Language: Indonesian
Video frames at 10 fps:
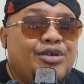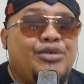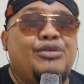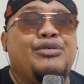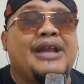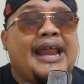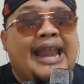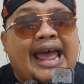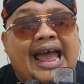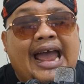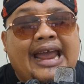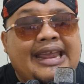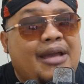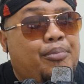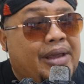Udahlah,
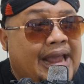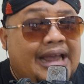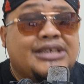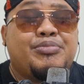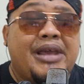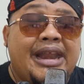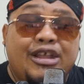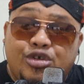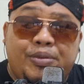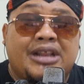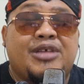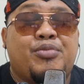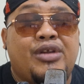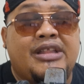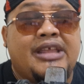ya PKS beda itu partai
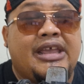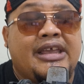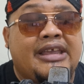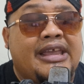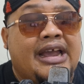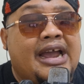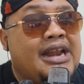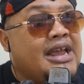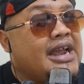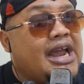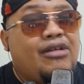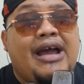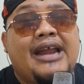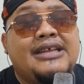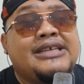politik, ya kan? Kalau
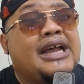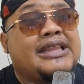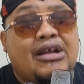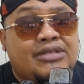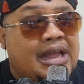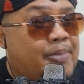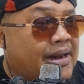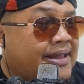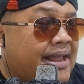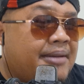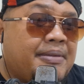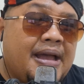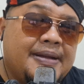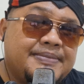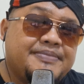Anies nggak tahu entah partai
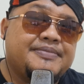apa.